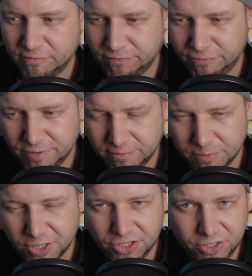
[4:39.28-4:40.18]
w
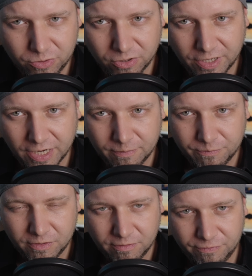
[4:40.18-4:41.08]
mgnieniu oka
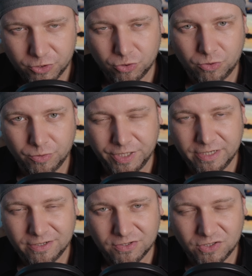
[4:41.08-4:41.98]
wyszukuje,
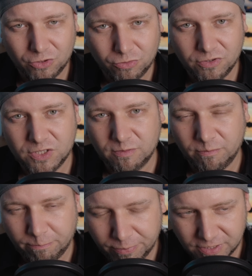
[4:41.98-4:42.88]
znajdując
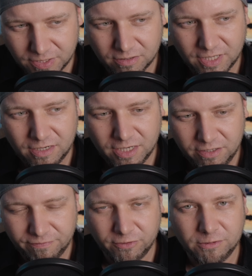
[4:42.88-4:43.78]
personalne
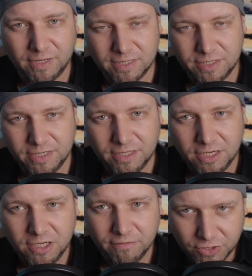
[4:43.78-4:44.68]
informacje,
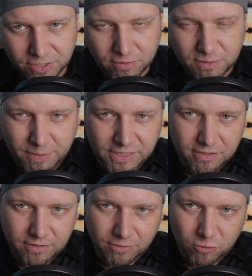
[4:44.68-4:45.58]
wszystko
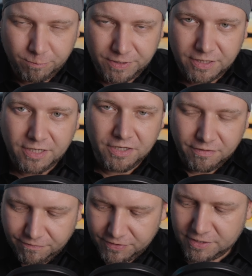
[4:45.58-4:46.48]
zbierając do kupy,
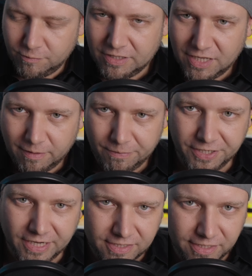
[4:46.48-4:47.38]
wysyła na
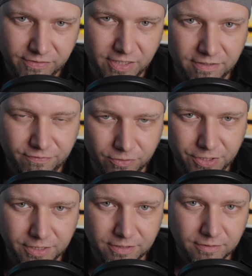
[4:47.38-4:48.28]
aplikację w
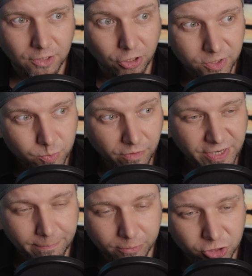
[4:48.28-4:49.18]
telefonie.
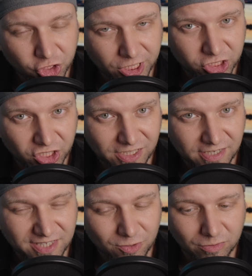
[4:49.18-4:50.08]
Dosłownie po 3-4
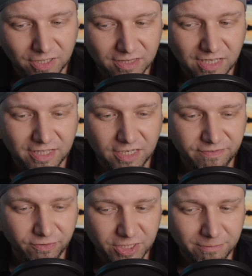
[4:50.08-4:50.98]
sekundach na
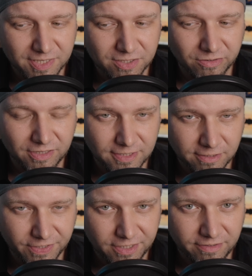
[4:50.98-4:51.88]
telefonie ma
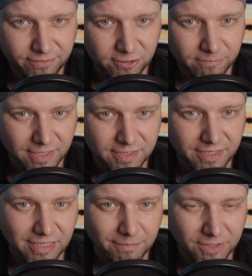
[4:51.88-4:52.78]
skondensowane
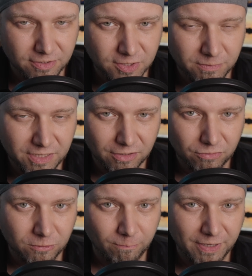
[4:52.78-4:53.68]
informacje na temat osoby, na
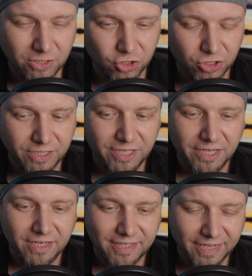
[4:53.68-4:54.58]
którą patrzy,
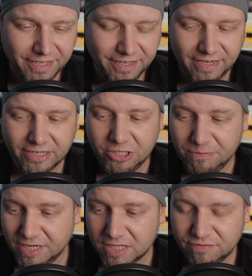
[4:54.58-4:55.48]
takie jak
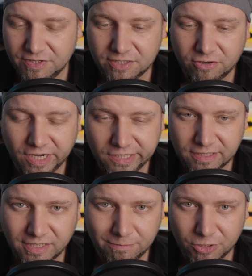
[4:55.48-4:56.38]
imię, nazwisko,
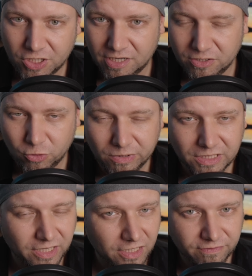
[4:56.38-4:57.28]
adres zamieszkania, numer
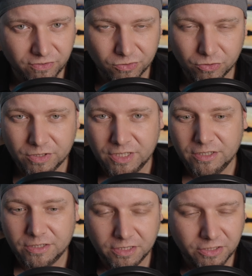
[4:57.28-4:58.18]
telefonu,
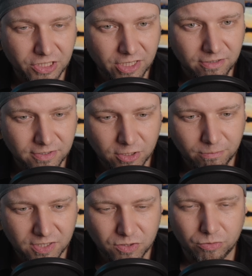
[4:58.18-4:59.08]
y, gdzie ta
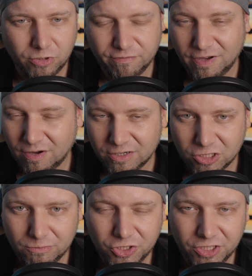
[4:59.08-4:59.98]
osoba studiowała,
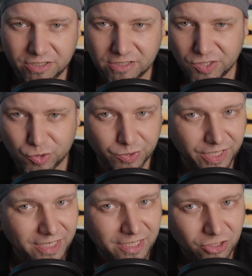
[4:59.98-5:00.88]
czym się
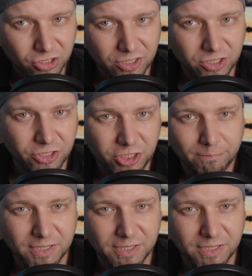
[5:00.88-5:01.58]
interesuje, czy też gdzie